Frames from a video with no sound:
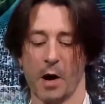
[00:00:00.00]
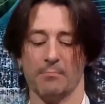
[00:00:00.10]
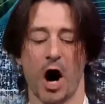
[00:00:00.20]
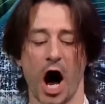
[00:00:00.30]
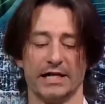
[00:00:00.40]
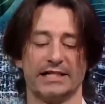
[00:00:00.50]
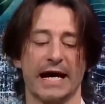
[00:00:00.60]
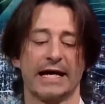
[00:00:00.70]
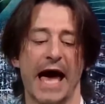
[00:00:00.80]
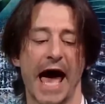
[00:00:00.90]

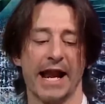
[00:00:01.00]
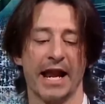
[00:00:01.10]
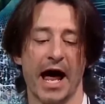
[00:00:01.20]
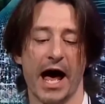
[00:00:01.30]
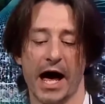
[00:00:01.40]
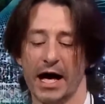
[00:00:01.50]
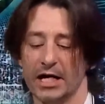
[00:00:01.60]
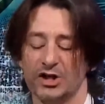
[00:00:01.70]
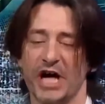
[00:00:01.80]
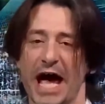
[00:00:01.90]
Moise
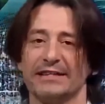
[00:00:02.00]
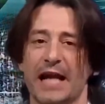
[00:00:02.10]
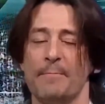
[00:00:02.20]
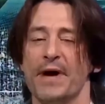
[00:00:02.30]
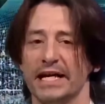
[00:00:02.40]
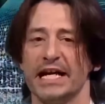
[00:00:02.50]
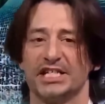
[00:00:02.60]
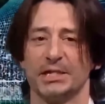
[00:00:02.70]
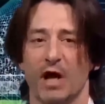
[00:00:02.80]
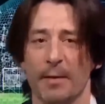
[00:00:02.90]
Ken centra
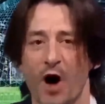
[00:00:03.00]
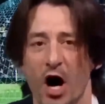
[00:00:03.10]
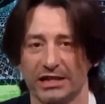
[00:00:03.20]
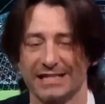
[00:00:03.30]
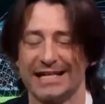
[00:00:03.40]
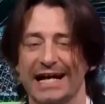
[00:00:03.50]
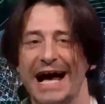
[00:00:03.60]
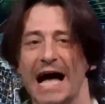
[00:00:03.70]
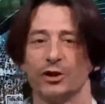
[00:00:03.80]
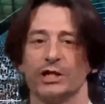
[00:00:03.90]
benissimo la porta
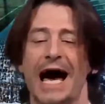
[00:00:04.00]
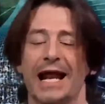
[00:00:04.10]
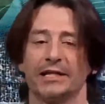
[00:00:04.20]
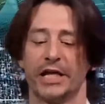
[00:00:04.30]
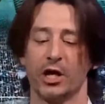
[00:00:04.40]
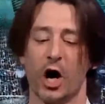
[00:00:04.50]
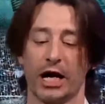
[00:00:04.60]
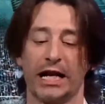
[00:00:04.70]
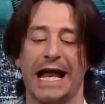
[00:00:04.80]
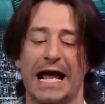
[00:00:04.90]
staccando in area di rigore
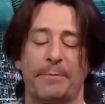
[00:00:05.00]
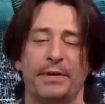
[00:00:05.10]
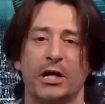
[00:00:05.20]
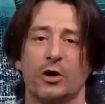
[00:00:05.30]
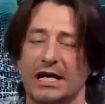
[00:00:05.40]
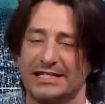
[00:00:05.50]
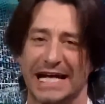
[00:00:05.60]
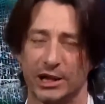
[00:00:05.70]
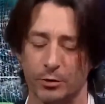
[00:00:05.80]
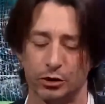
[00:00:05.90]
nell'area piccola al
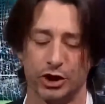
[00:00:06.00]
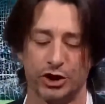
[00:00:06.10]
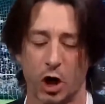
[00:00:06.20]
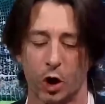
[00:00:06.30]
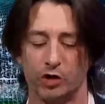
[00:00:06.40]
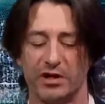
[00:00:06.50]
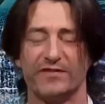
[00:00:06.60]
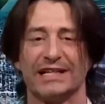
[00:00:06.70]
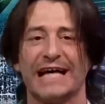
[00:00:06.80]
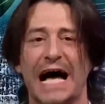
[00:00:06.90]
settimo minuto di gioco Juve in
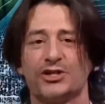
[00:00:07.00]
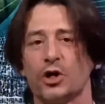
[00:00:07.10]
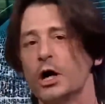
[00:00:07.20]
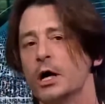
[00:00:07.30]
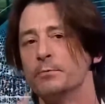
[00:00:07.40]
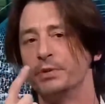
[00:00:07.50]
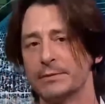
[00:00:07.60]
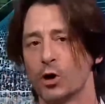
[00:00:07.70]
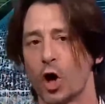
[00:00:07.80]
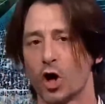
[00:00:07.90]
vantaggio
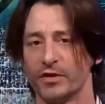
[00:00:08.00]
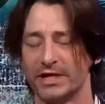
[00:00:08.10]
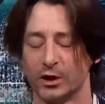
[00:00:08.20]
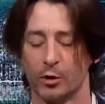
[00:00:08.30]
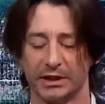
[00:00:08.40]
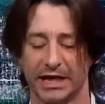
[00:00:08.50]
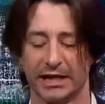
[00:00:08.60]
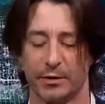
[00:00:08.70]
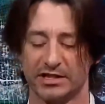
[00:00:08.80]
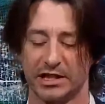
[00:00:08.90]
primo gol ovviamente in Coppa Italia
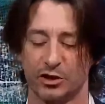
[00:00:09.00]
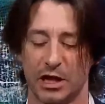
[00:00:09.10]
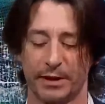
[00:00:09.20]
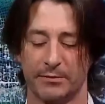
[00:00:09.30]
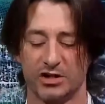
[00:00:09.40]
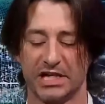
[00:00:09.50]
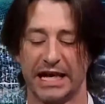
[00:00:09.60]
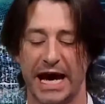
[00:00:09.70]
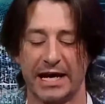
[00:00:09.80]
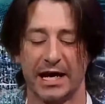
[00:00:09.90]
di questa stagione per Moise
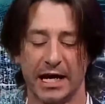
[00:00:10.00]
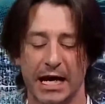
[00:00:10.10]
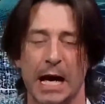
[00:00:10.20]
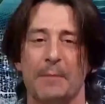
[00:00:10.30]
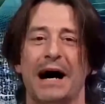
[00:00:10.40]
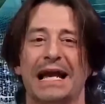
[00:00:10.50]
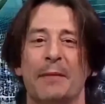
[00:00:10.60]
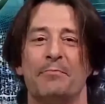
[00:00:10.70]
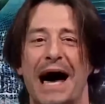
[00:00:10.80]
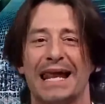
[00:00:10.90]
Ken ma la
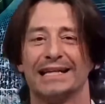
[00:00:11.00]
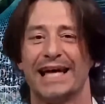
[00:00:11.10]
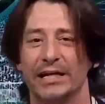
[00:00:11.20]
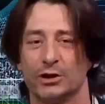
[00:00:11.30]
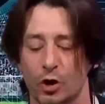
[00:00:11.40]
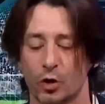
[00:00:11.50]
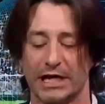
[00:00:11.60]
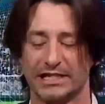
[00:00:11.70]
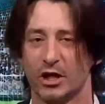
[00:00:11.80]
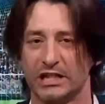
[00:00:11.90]
palla dentro con
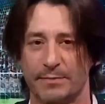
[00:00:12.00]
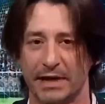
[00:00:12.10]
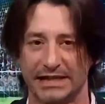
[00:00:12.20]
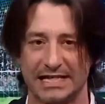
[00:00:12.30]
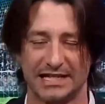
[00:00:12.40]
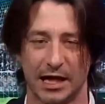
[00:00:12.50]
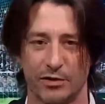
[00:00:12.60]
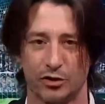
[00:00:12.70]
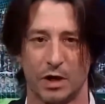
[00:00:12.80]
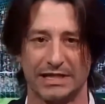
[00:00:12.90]
l'azione di ripartenza della
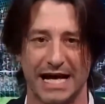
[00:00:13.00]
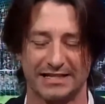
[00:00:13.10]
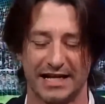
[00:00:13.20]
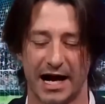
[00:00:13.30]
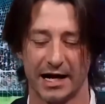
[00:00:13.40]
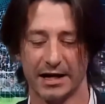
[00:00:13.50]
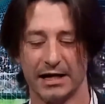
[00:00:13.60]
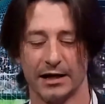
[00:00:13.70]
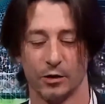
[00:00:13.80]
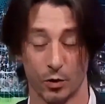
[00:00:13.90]
Juve sulla destra
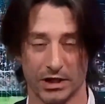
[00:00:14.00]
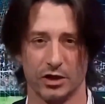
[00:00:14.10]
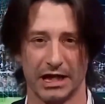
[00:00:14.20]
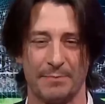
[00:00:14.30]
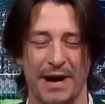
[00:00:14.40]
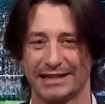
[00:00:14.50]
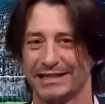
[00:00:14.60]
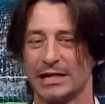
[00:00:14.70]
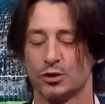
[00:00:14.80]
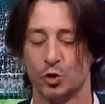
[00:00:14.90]
con un'azione che parte
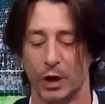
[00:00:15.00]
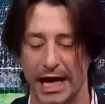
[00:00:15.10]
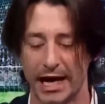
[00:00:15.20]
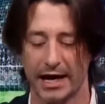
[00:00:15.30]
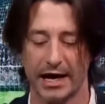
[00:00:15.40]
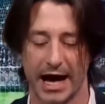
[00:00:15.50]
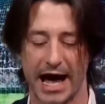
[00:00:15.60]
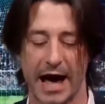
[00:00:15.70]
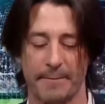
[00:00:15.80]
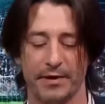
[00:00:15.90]
da Sule
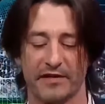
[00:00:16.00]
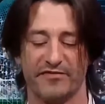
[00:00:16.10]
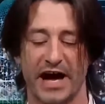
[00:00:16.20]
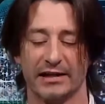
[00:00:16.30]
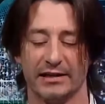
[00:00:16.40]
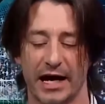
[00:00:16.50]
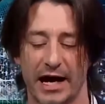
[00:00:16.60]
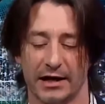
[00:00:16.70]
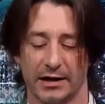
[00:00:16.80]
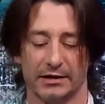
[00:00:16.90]
è perfetta
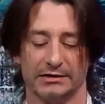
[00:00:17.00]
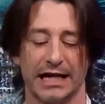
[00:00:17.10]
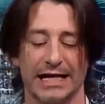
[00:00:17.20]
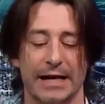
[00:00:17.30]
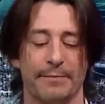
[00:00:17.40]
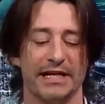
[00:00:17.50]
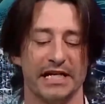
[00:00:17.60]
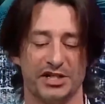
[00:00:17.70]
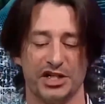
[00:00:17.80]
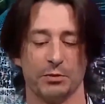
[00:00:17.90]
taglia
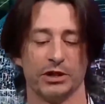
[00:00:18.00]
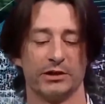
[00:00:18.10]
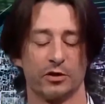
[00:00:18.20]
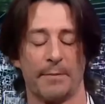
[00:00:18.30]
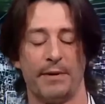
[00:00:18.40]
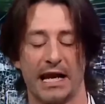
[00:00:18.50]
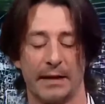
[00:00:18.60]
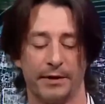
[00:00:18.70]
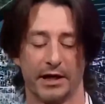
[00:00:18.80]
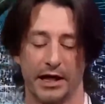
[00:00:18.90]
benissimo dentro la palla
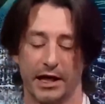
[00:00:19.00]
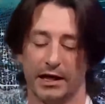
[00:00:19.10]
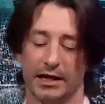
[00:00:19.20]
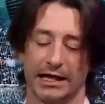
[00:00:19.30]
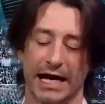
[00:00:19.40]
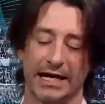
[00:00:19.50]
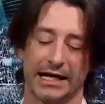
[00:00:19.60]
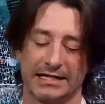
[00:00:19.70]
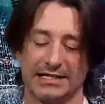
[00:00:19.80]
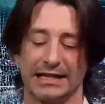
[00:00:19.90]
per Ken
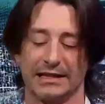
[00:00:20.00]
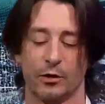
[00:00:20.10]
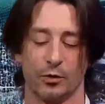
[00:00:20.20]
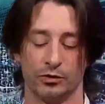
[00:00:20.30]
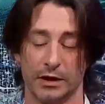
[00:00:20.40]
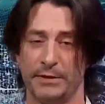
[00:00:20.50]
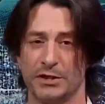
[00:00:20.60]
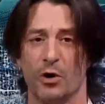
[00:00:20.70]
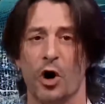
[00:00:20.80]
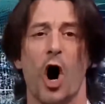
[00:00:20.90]
che salta con un
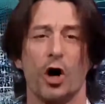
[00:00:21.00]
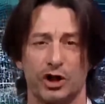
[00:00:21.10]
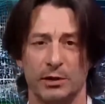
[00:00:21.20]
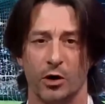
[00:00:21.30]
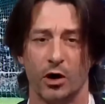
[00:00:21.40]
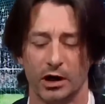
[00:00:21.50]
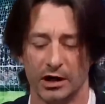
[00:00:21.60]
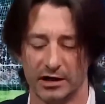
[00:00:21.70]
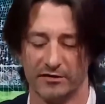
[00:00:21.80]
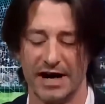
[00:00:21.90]
tempismo ottimo
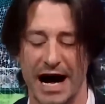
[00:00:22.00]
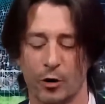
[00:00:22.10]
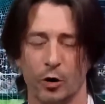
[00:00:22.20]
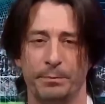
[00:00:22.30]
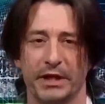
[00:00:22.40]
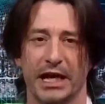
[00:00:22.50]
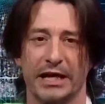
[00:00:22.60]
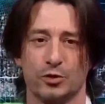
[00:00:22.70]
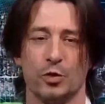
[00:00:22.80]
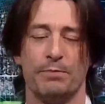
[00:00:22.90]
va a colpire
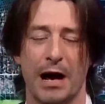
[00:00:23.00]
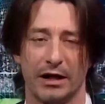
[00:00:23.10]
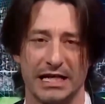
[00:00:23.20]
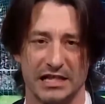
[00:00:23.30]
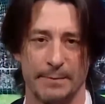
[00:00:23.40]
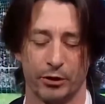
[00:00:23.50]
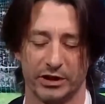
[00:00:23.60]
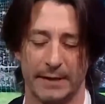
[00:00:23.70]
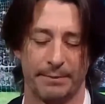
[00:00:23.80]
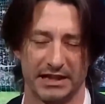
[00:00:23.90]
sul palo a destra del
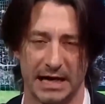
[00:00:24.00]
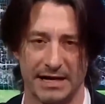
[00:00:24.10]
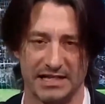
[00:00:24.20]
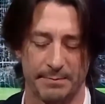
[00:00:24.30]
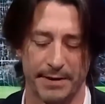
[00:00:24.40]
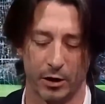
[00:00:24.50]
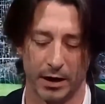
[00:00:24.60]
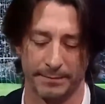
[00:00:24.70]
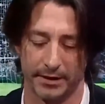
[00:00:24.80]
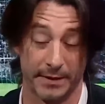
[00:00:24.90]
portiere prende la base del palo la,
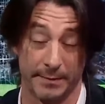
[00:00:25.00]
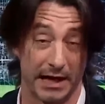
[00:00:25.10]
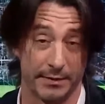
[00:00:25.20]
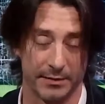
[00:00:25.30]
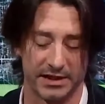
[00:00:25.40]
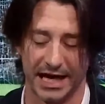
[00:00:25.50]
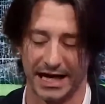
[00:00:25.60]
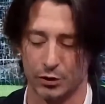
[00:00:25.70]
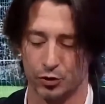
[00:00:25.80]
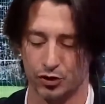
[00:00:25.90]
la, la palla praticamente è
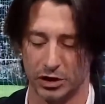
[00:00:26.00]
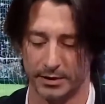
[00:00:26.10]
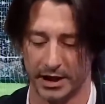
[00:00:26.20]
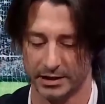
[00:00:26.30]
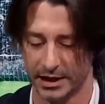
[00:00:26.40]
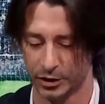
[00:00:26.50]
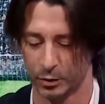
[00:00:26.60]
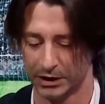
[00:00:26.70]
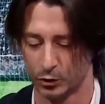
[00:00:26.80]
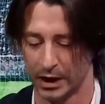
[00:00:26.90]
irraggiungibile intanto
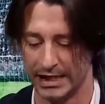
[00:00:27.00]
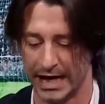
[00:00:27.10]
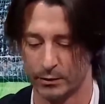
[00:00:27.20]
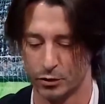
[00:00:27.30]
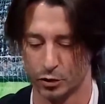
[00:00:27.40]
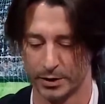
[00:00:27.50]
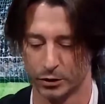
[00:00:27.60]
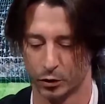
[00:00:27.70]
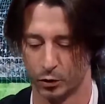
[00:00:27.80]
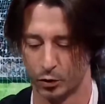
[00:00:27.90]
inquadrato Gagliani in questo
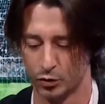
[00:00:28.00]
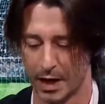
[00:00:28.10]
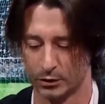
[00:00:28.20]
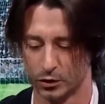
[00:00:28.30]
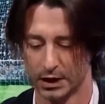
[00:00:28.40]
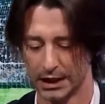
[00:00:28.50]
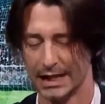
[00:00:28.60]
momento con uno sguardo